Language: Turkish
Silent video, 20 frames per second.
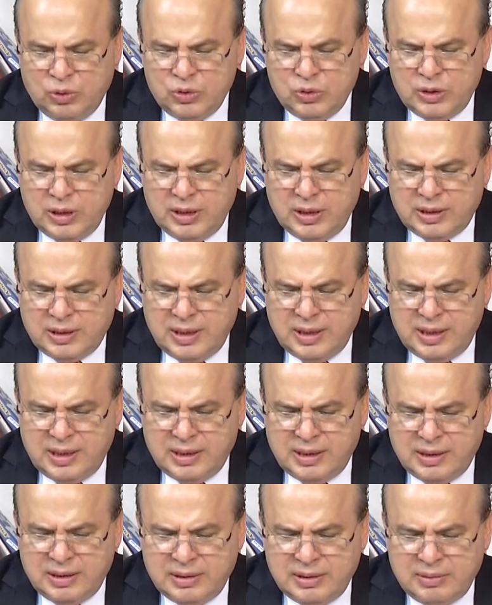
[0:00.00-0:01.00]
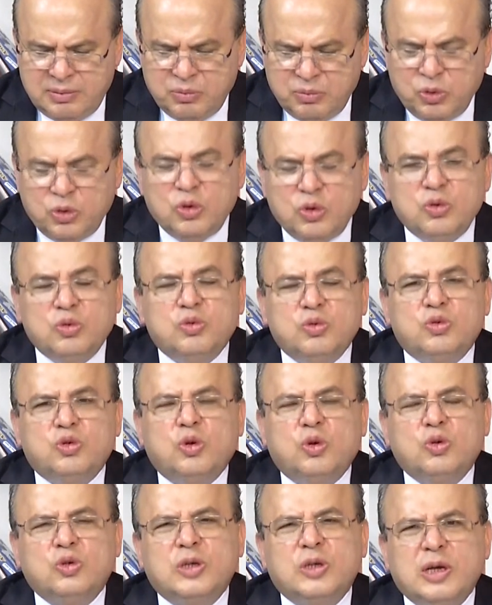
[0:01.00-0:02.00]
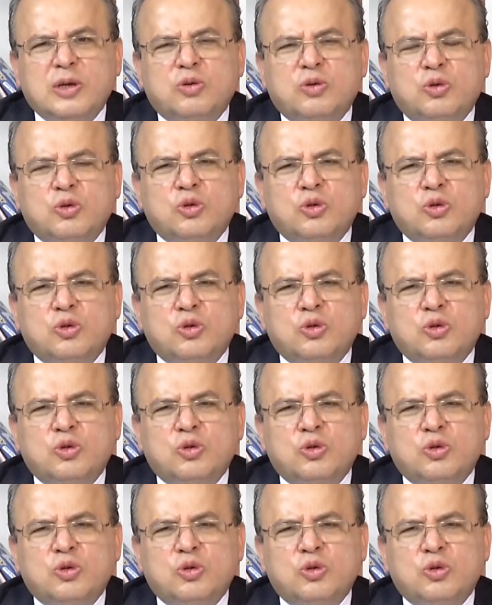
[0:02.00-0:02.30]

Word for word: öncelikle bugün çok şey